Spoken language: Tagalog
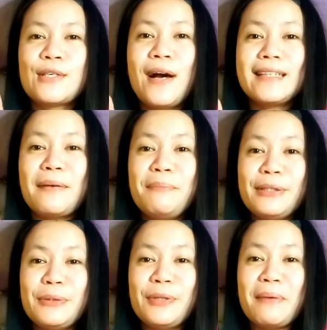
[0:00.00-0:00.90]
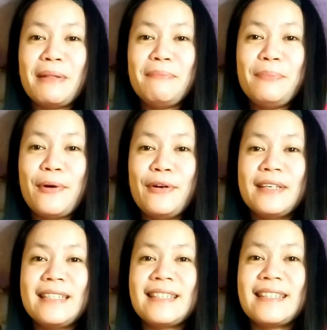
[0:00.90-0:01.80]
So, ang number 2 naman po
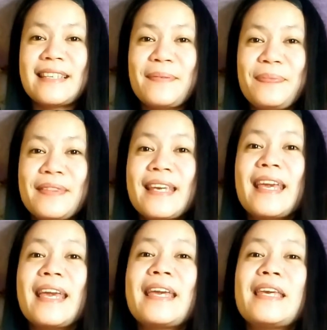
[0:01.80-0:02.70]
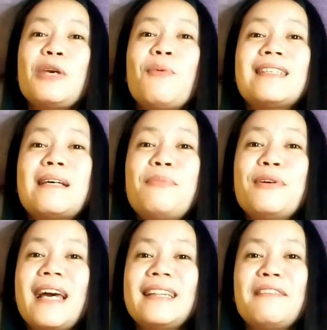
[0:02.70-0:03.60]
is iwasan po
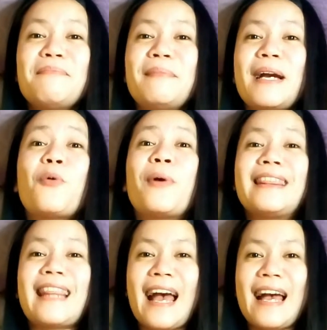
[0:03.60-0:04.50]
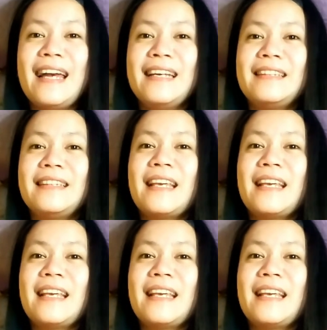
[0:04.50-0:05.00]
natin magkwentahan.